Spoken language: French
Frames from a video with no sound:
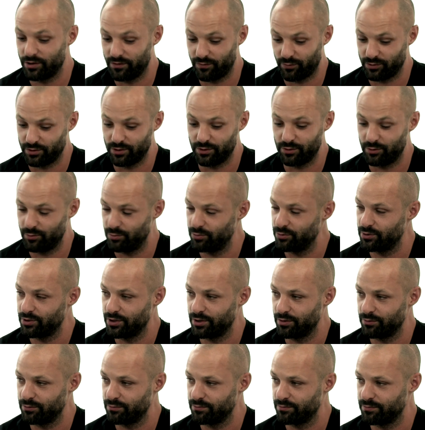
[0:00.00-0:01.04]
fonctionne le plus chez
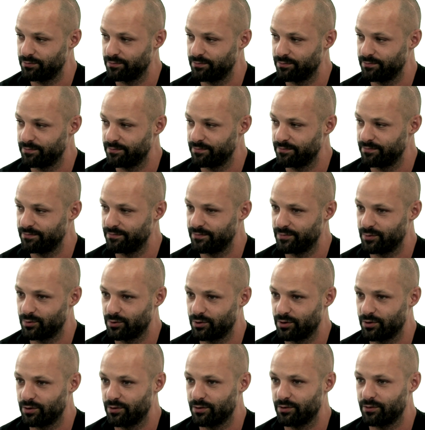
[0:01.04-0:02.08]
nous. D'accord. Donc
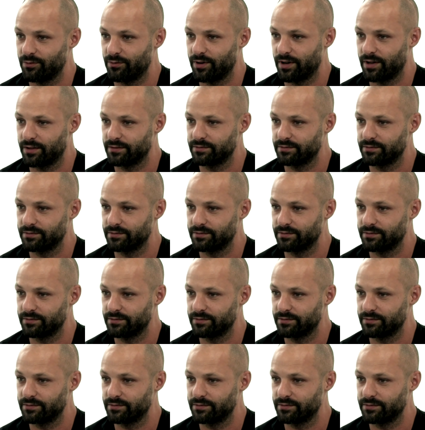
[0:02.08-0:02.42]
euh, voilà.